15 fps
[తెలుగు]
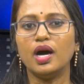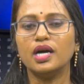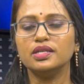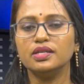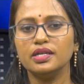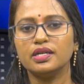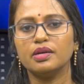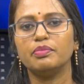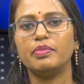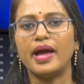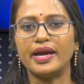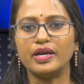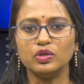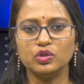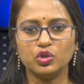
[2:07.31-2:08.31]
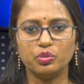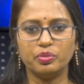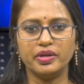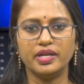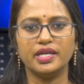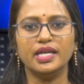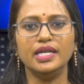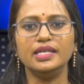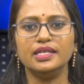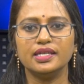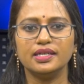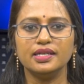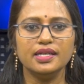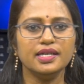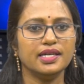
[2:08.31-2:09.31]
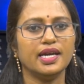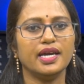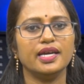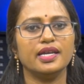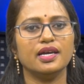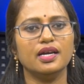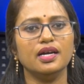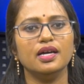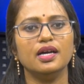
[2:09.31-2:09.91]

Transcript: ఆధునిక బ్యాంకు దోపిడీకి తండ్రి అయిన